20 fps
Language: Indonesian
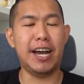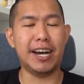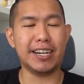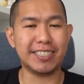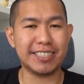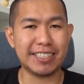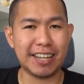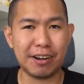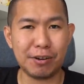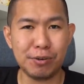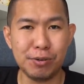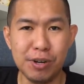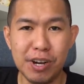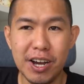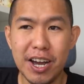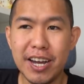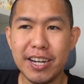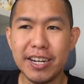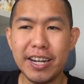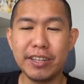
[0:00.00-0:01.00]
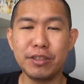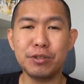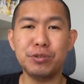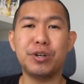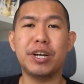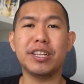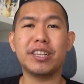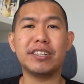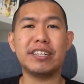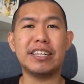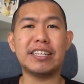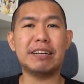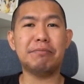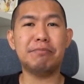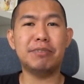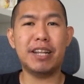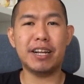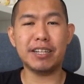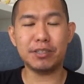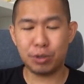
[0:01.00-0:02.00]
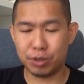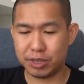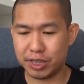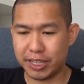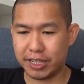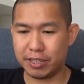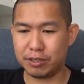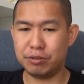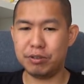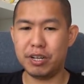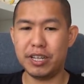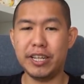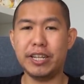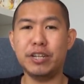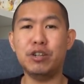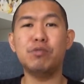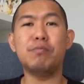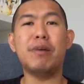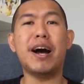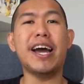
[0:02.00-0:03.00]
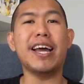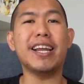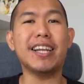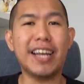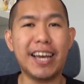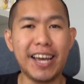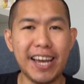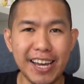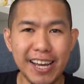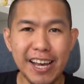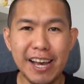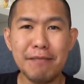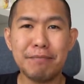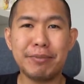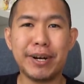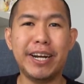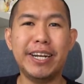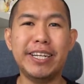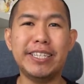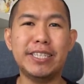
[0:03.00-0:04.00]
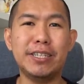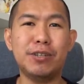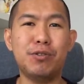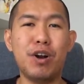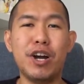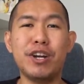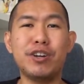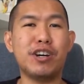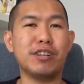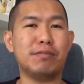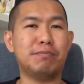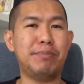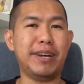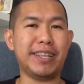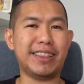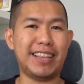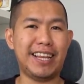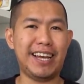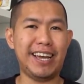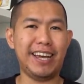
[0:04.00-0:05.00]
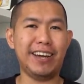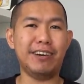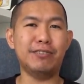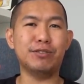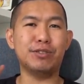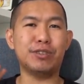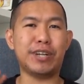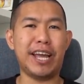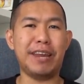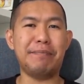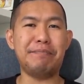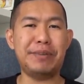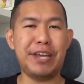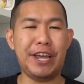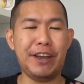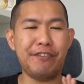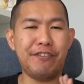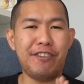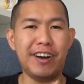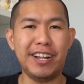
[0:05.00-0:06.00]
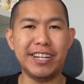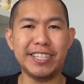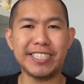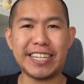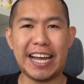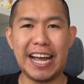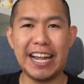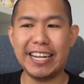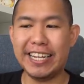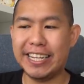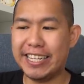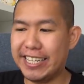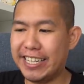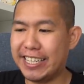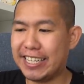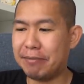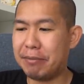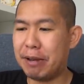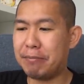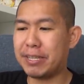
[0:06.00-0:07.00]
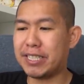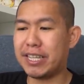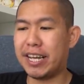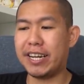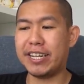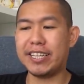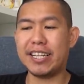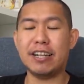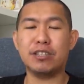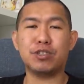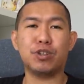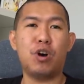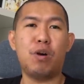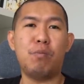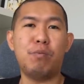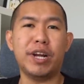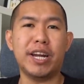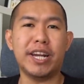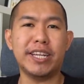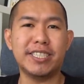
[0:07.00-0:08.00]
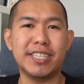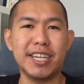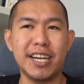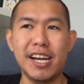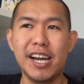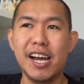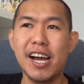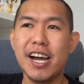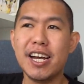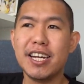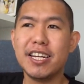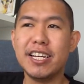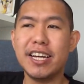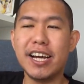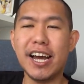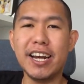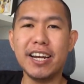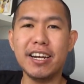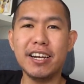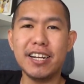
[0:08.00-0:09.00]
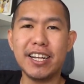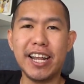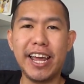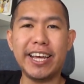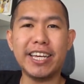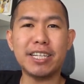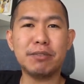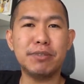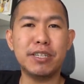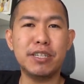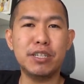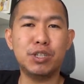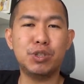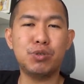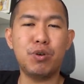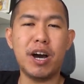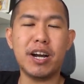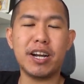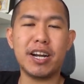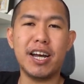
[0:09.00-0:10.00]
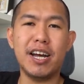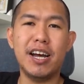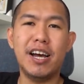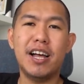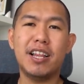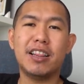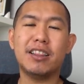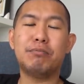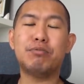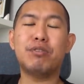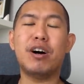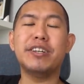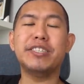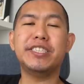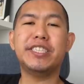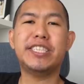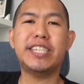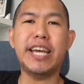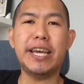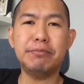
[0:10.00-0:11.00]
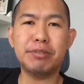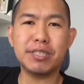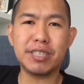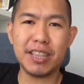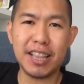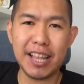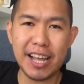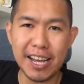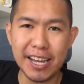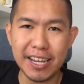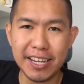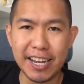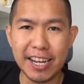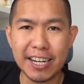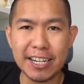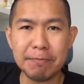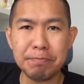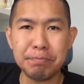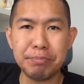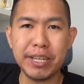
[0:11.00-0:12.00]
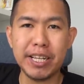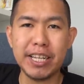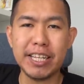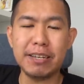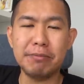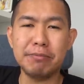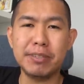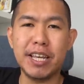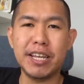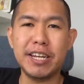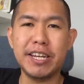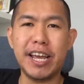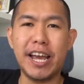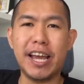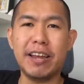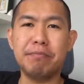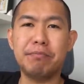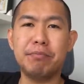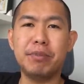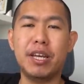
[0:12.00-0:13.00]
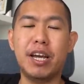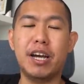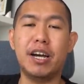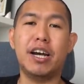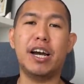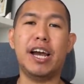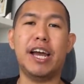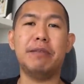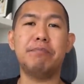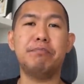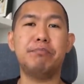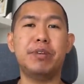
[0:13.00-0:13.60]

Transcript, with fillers: tidak seru dan itu juga ternyata benar so tick juga. Jadi lumayan lah ya prediksi gue not bad lah ya untuk NBA Finals kali ini. Tapi yang pasti sekarang kita langsung ngomongin aja dengan Lakers menjadi juara juara LeBron James lah yang kepilih menjadi NBA, uh, eh,